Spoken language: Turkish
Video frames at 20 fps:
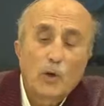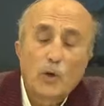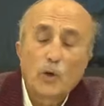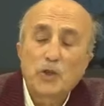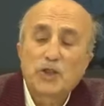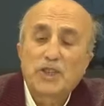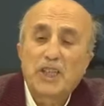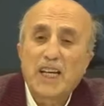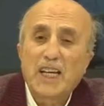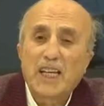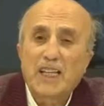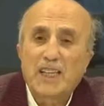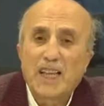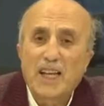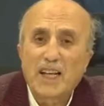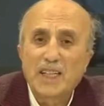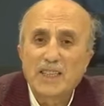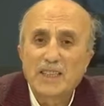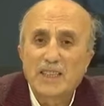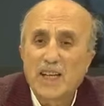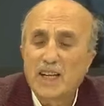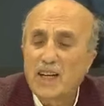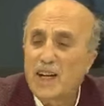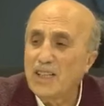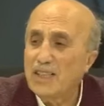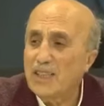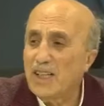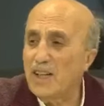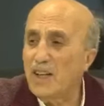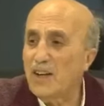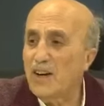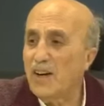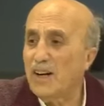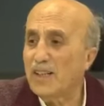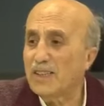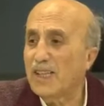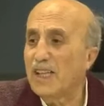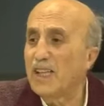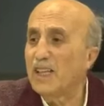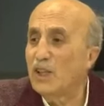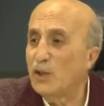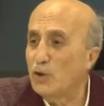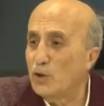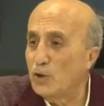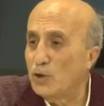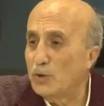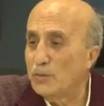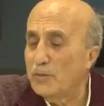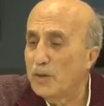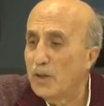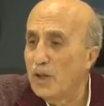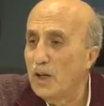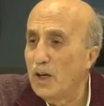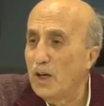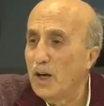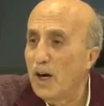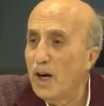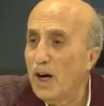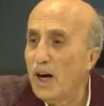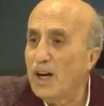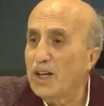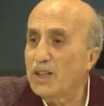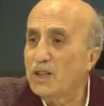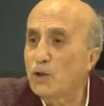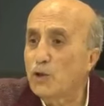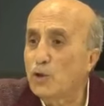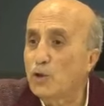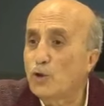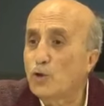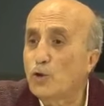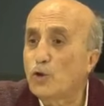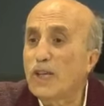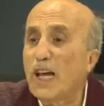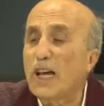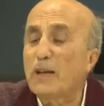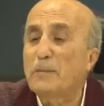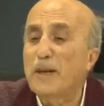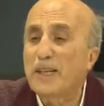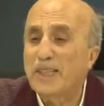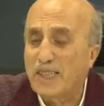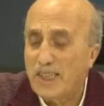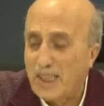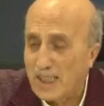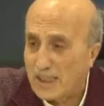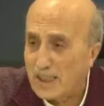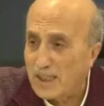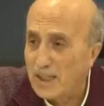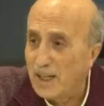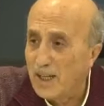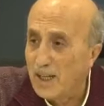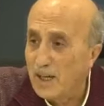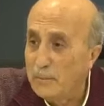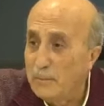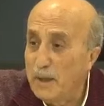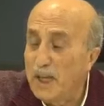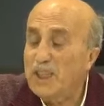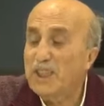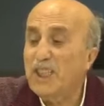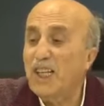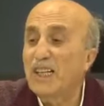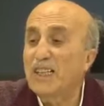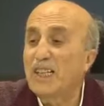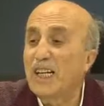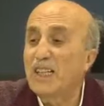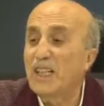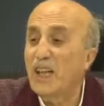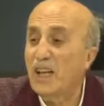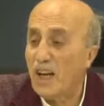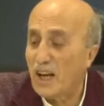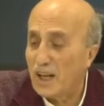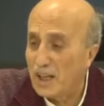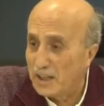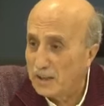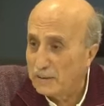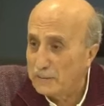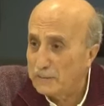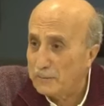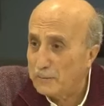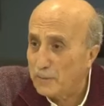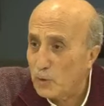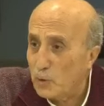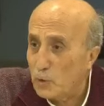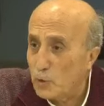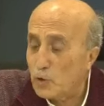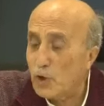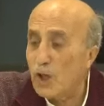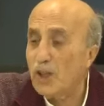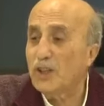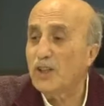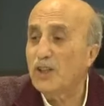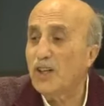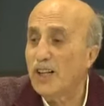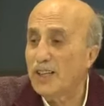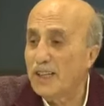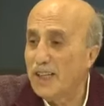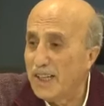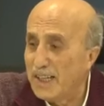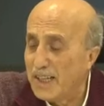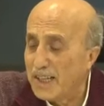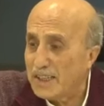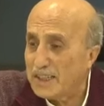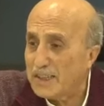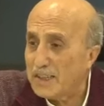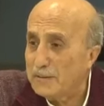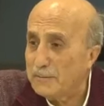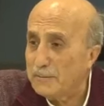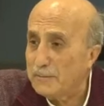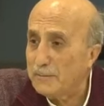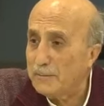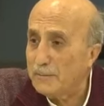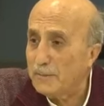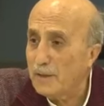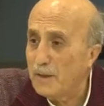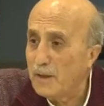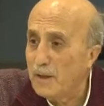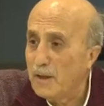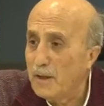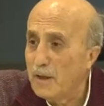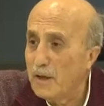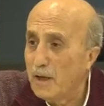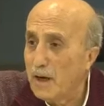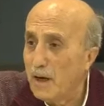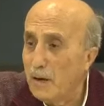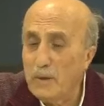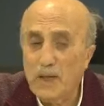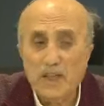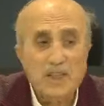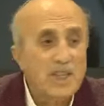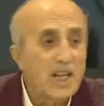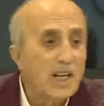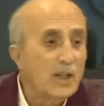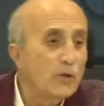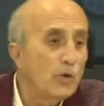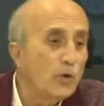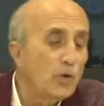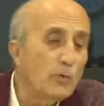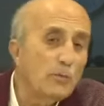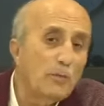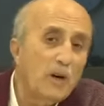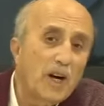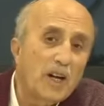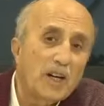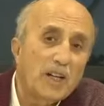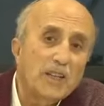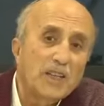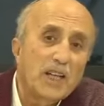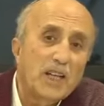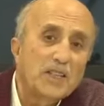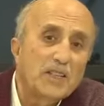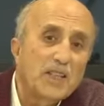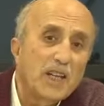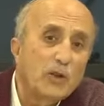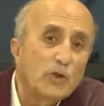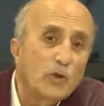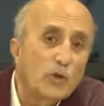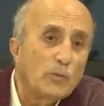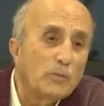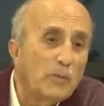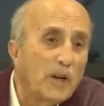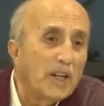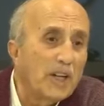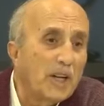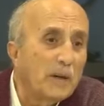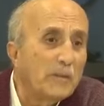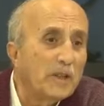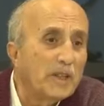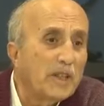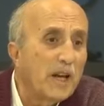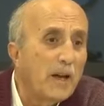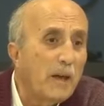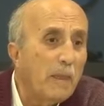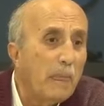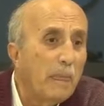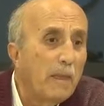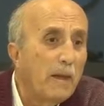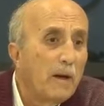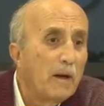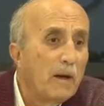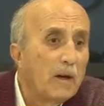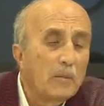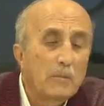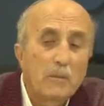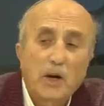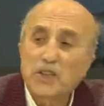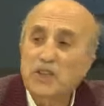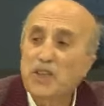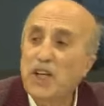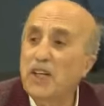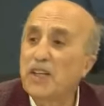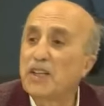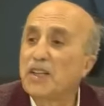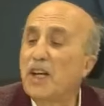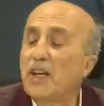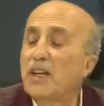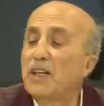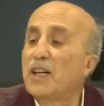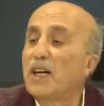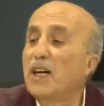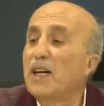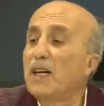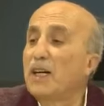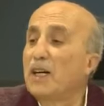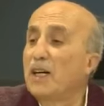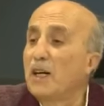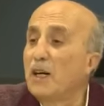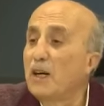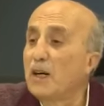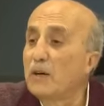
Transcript: o şehitlerin cenazeleri arasında iki gün aç, susuz, ekmeksiz beş yerinden yaralı üstadın kaldığı yer. Ama Risale-i Nur'un baharında, Risale-i Nur'un bayramında Başhan'ın yanına